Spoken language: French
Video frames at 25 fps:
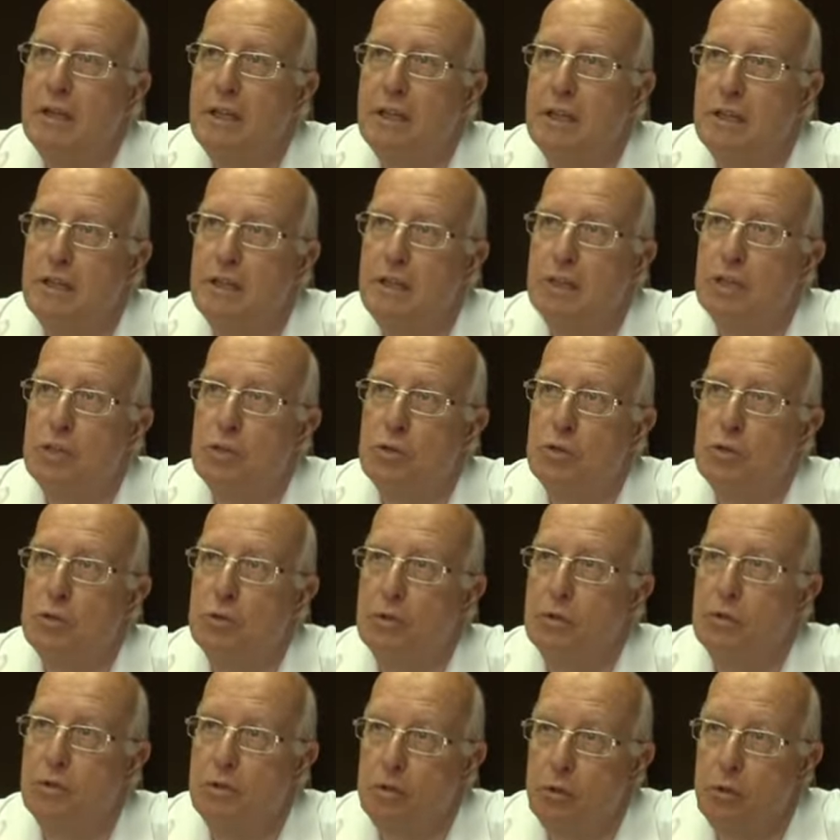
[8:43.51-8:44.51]
déclinaisons,
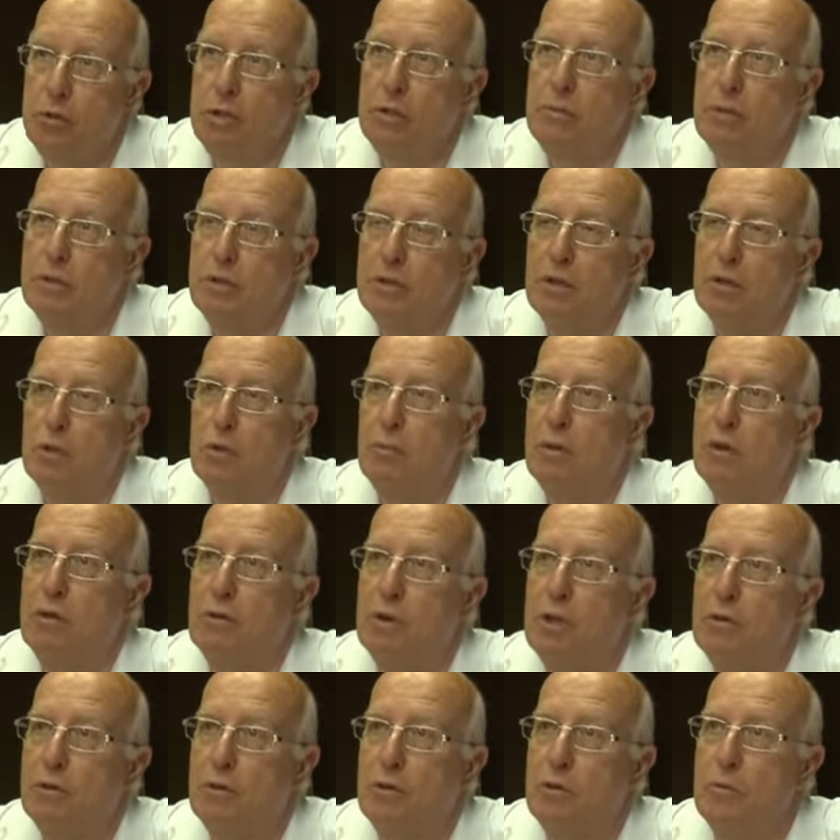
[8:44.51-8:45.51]
notamment dans le domaine
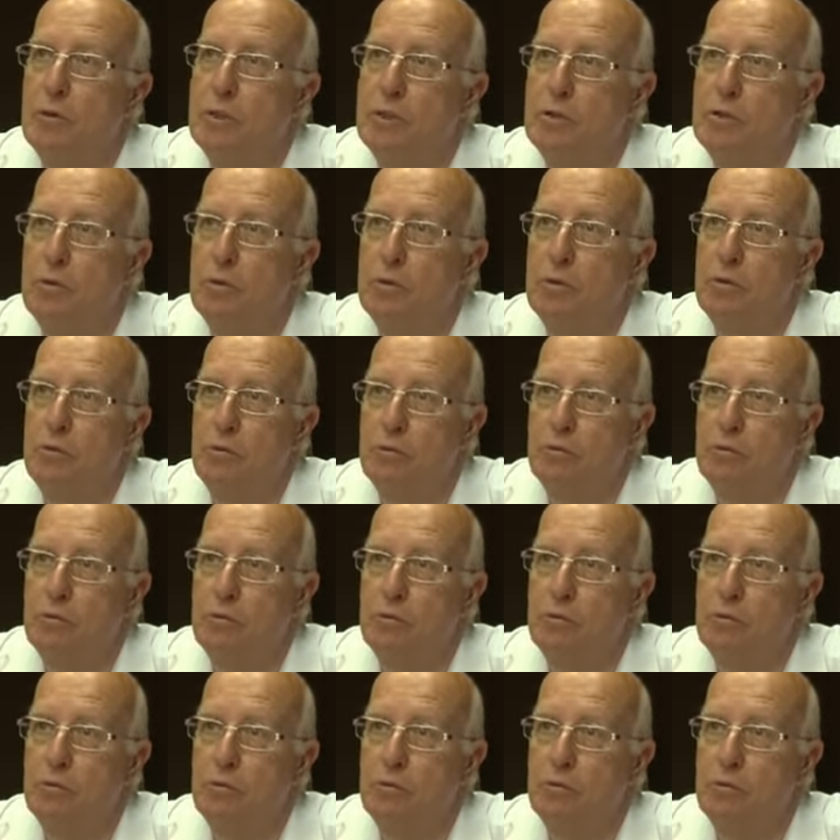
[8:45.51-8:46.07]
de la formation.